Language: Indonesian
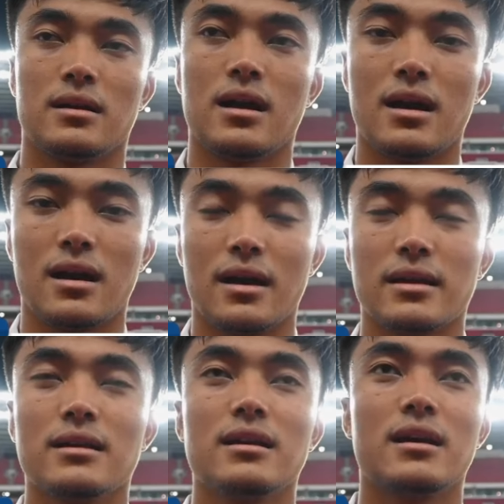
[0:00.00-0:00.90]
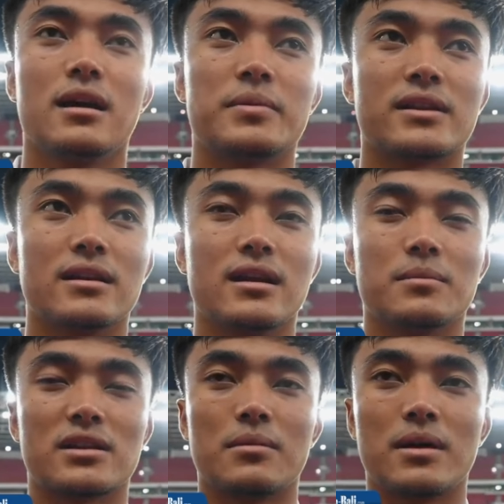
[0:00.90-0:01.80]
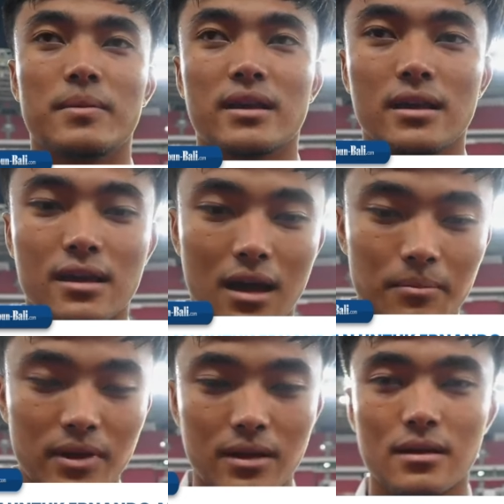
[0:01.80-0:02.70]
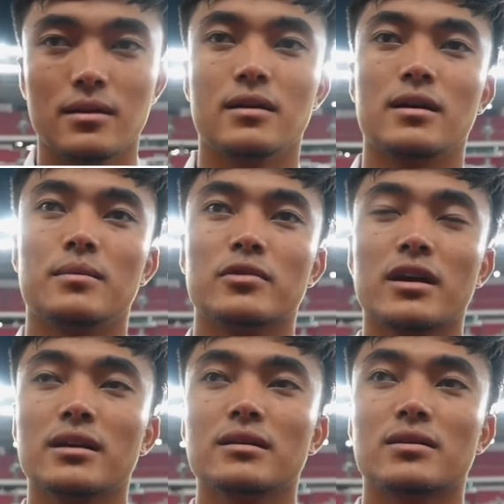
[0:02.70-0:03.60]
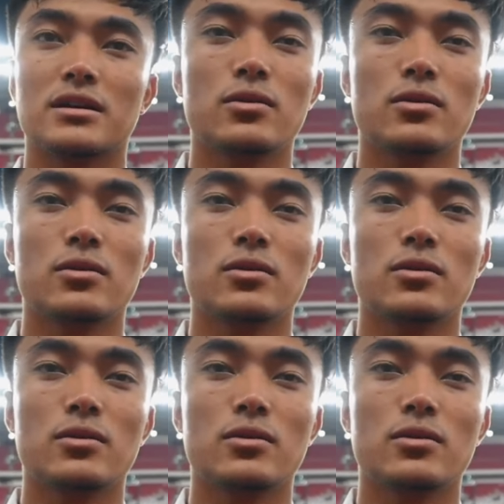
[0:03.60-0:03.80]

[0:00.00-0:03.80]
Pujian untuk Hernando Ari, Benteng Terakhir Garuda.